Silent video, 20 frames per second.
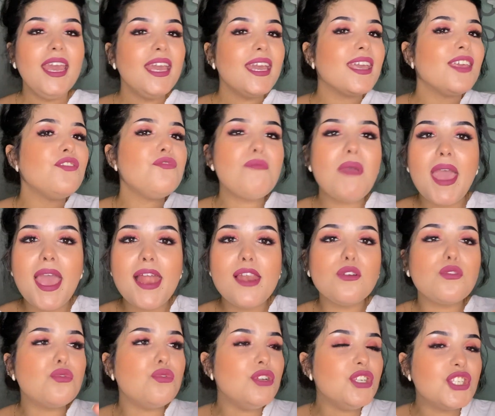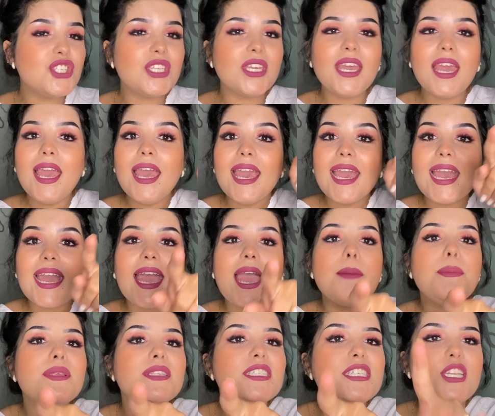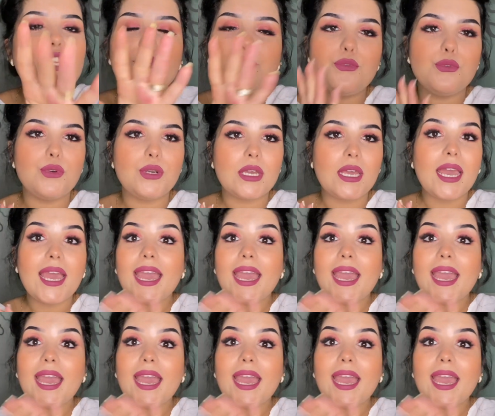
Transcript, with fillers: غير في محلك كلشي غير من تليفونك